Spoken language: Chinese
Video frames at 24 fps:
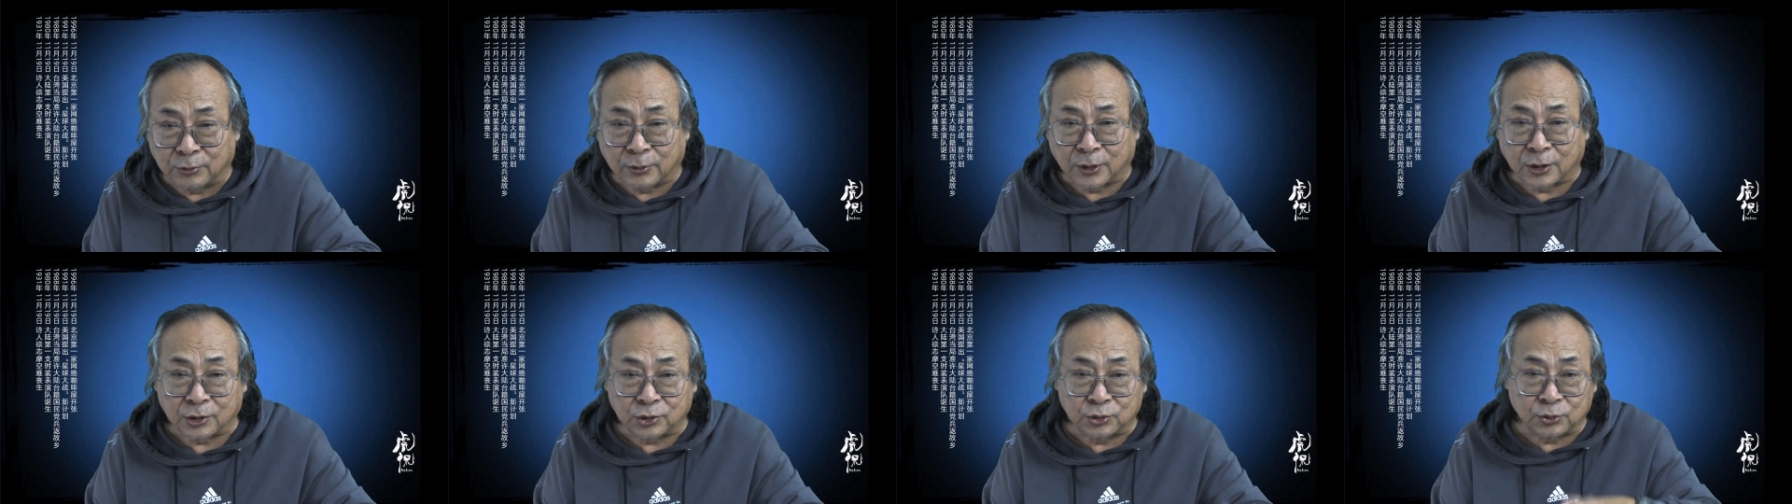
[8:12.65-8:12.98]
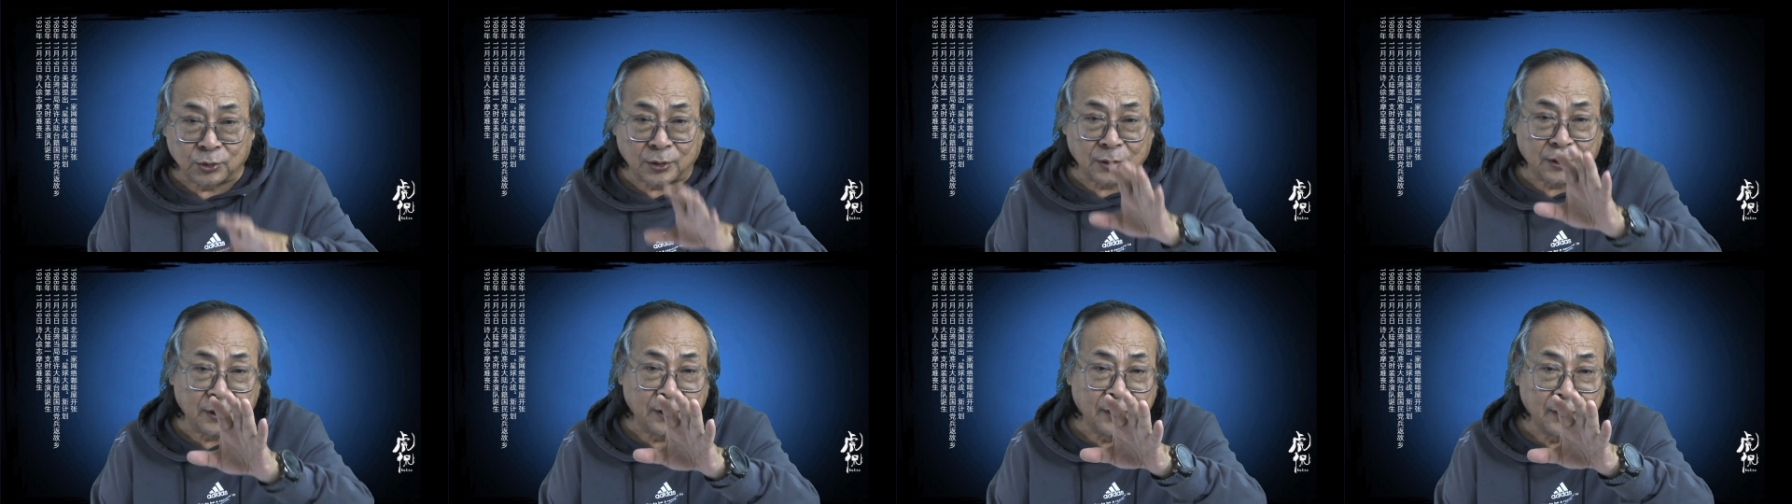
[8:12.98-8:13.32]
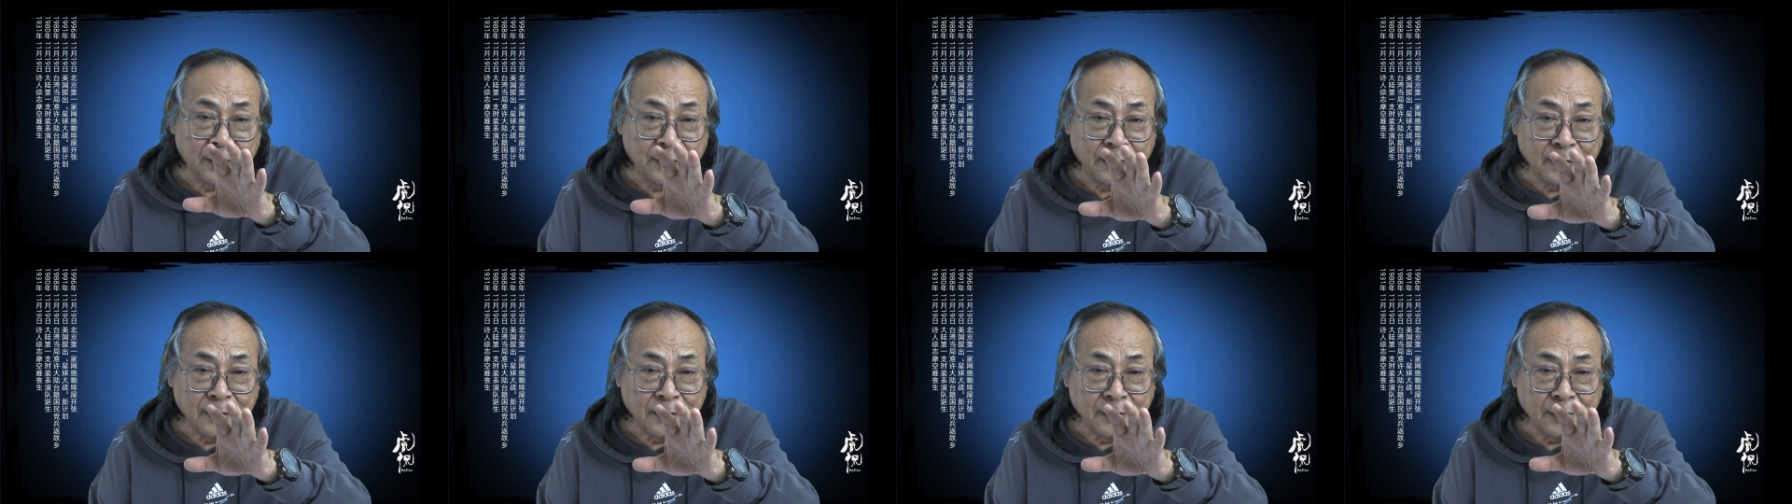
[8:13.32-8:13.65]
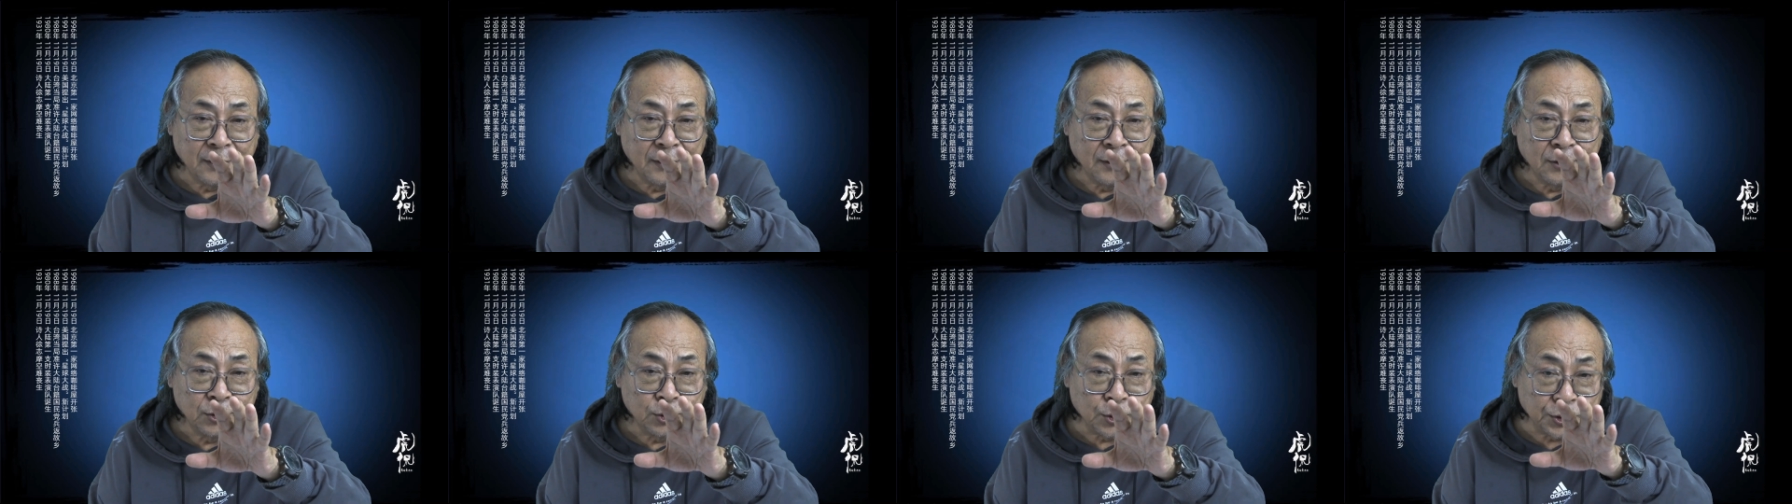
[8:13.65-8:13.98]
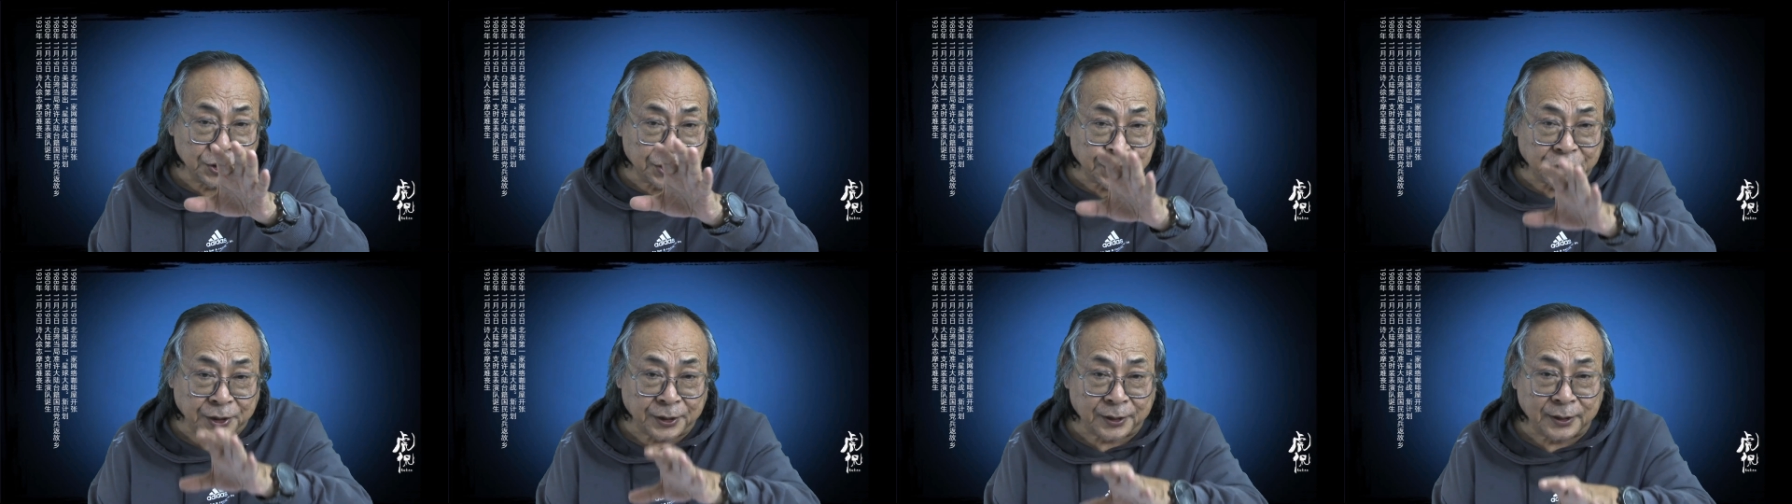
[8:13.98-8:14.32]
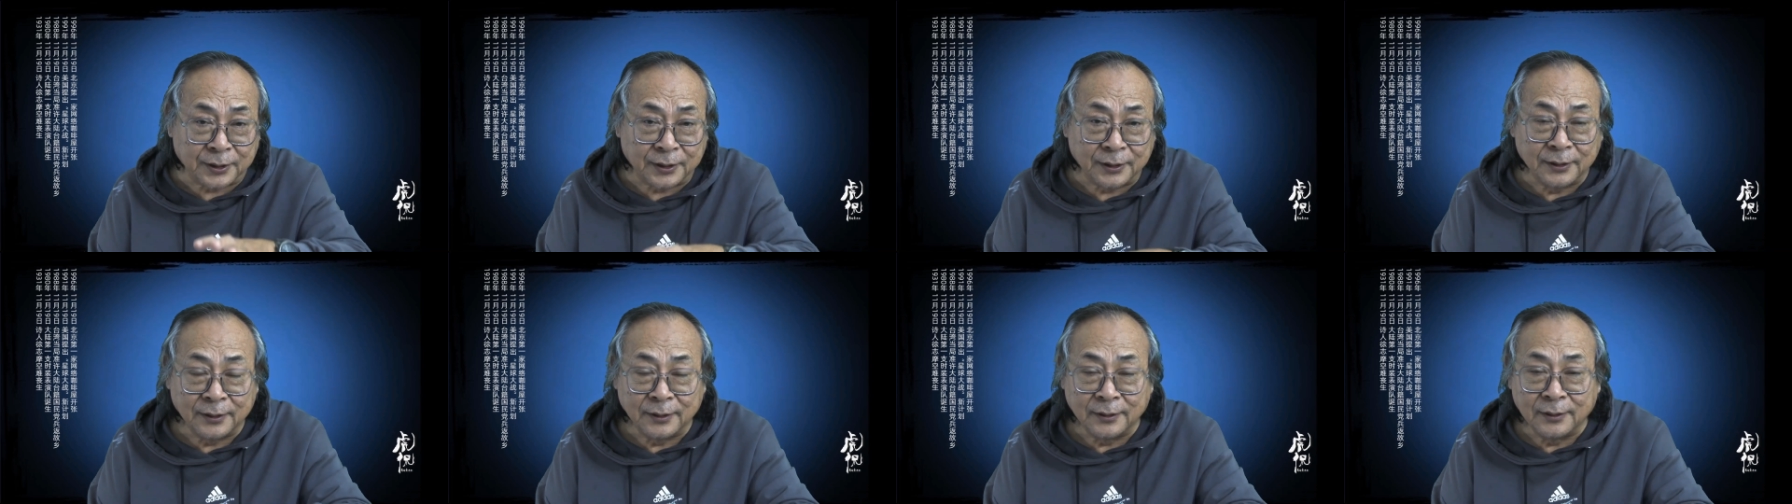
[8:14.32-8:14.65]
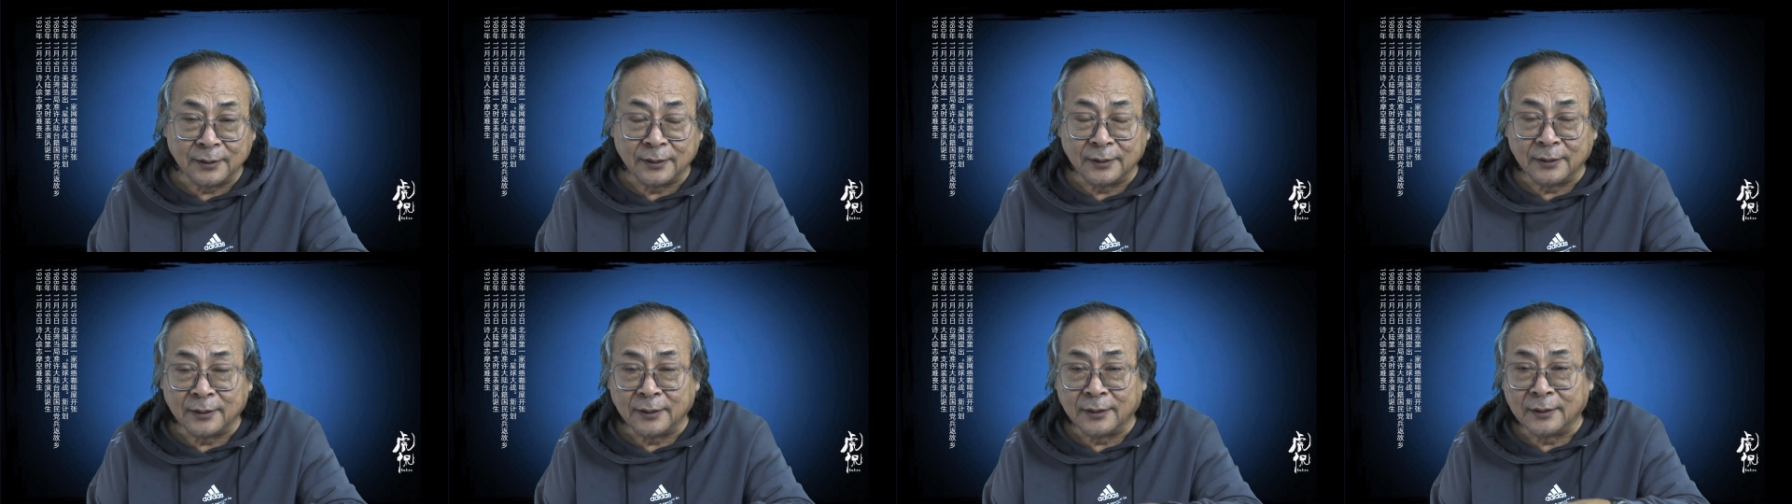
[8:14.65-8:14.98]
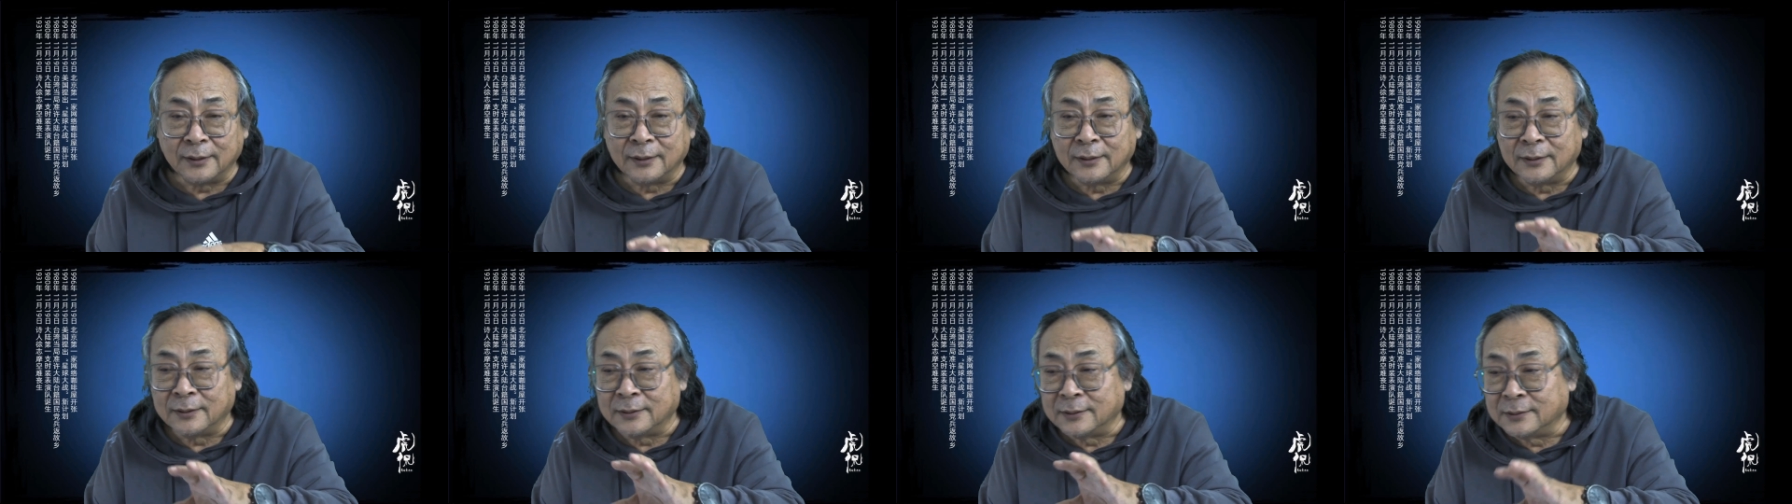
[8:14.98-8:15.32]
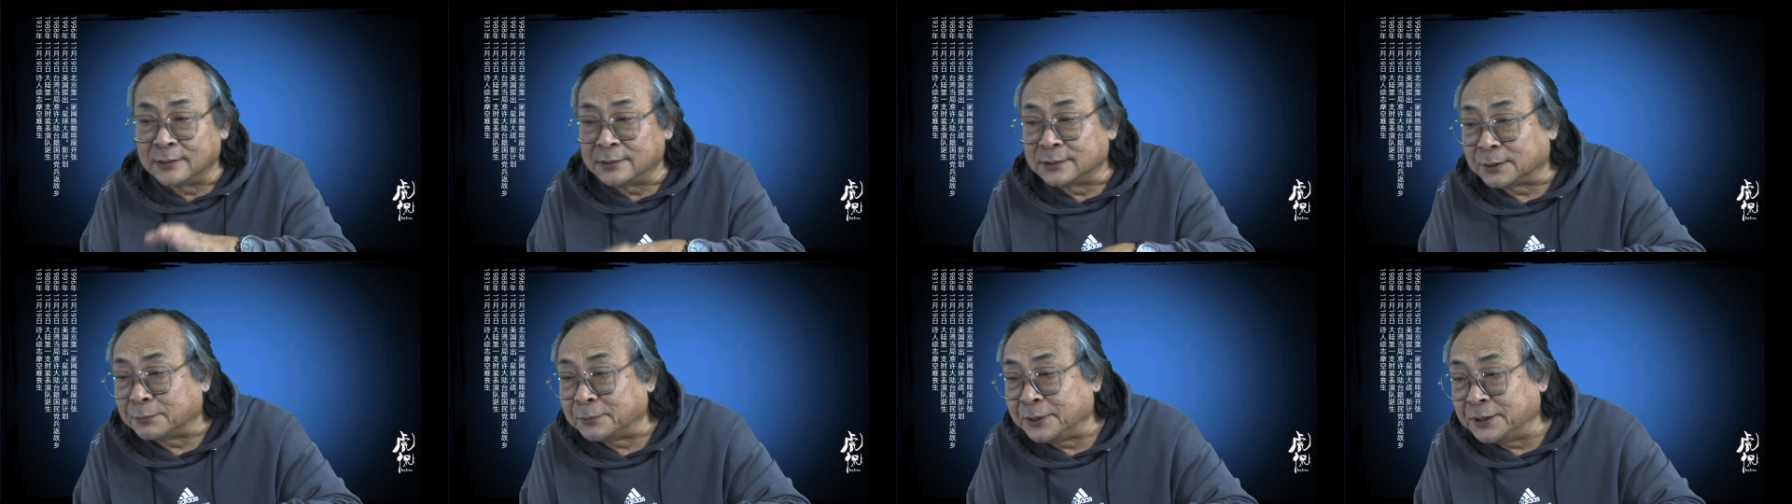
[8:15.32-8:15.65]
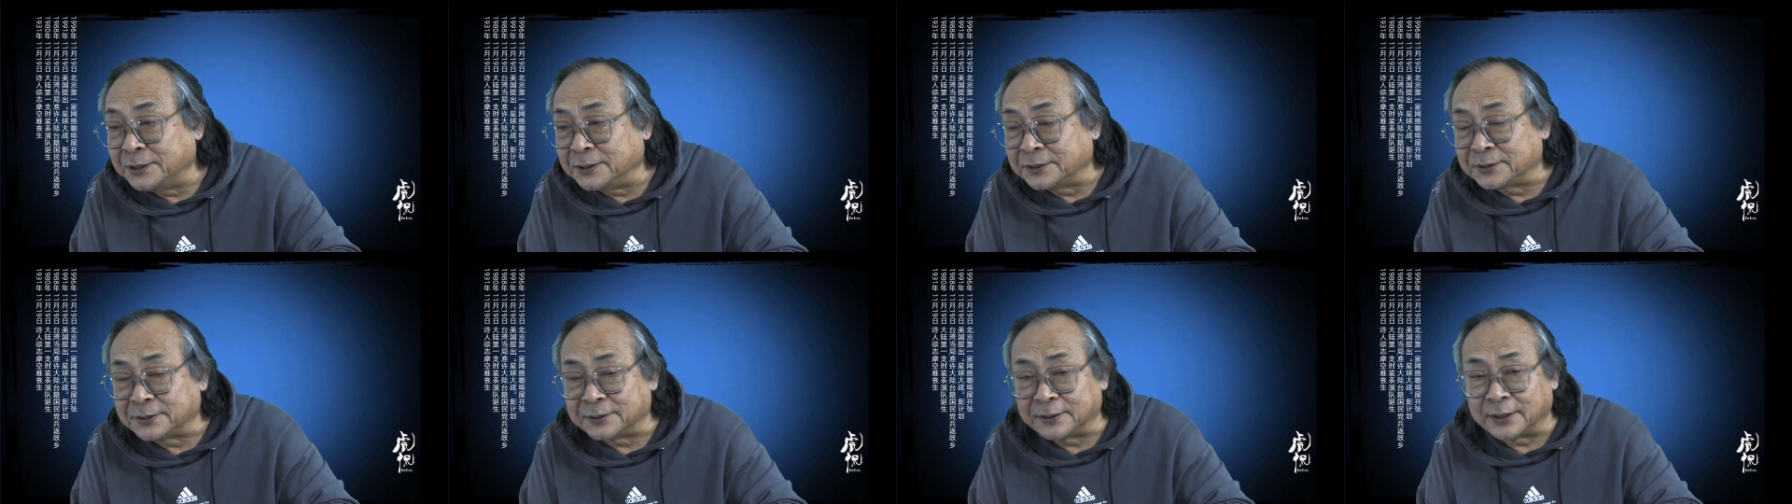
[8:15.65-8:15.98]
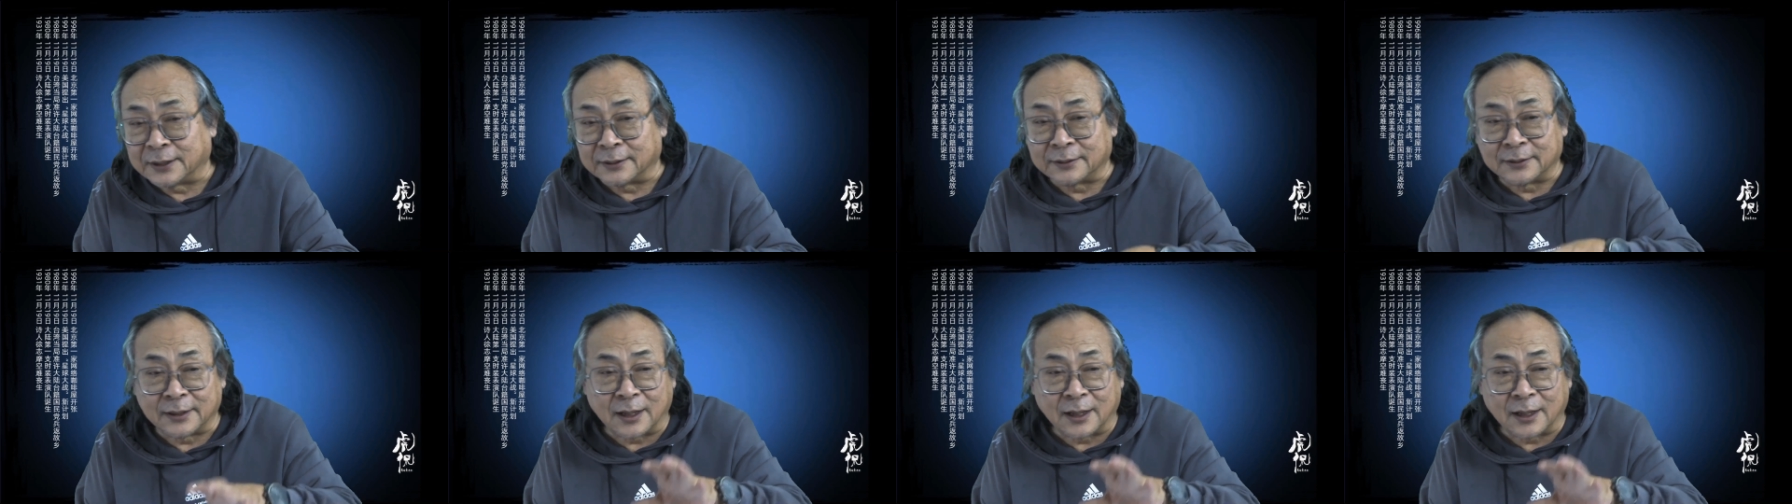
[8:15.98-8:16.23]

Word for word: 我说：“说请。”什么意思呢？